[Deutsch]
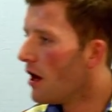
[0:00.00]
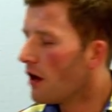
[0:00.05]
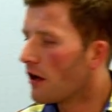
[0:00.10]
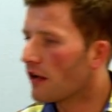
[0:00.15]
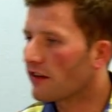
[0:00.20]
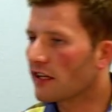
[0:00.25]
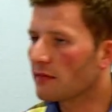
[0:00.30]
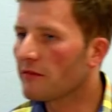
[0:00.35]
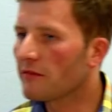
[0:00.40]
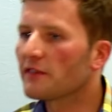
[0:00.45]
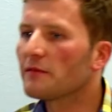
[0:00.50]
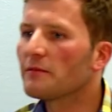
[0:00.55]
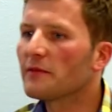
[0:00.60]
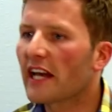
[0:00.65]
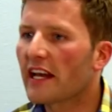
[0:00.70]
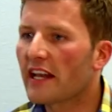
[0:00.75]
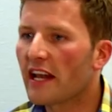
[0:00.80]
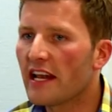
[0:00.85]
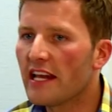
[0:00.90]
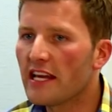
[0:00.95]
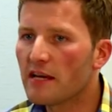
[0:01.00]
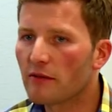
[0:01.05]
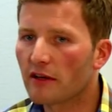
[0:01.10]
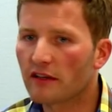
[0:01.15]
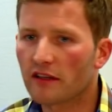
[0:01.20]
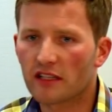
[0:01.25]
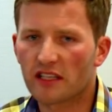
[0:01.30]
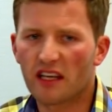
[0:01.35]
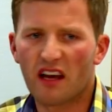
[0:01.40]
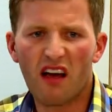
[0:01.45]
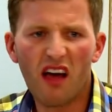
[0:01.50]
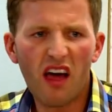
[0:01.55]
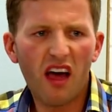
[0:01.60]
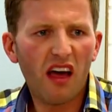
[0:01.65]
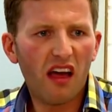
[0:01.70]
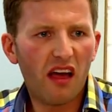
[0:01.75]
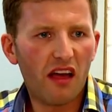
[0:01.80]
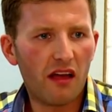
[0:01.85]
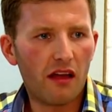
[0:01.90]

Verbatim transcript: Dann ich, was ist mit deiner Leber? Sagt er, hä?